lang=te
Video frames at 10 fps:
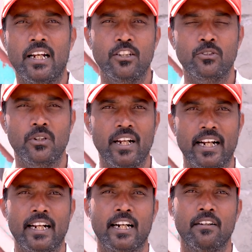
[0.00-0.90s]
ఖాళీ చేస్తున్నారు
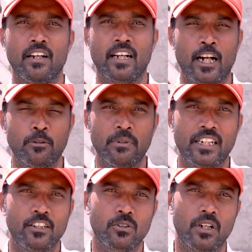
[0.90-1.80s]
ఎక్కడెక్కడ వీళ్ళకి అలాట్మెంట్
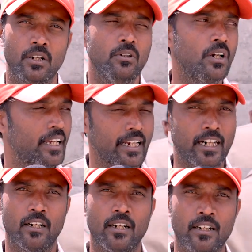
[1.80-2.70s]
చేస్తున్నారు ఇక్కడ